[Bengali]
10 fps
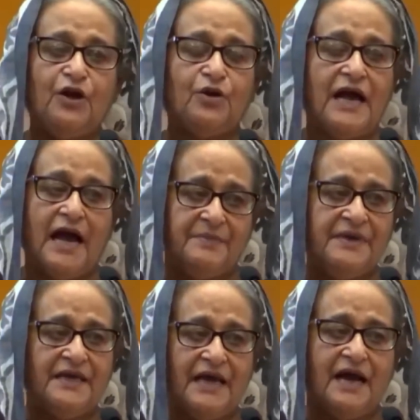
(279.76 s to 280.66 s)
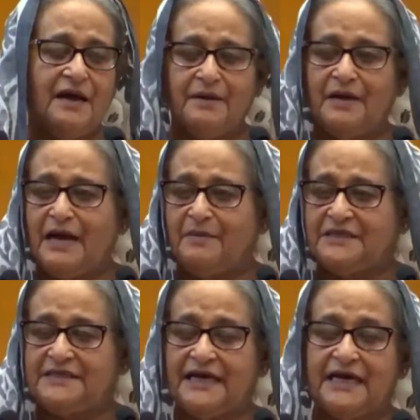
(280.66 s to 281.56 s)
যাই হোক আমি
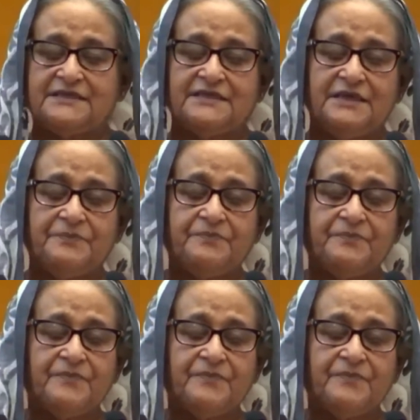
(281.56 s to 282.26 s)
আমার জায়গায় আছি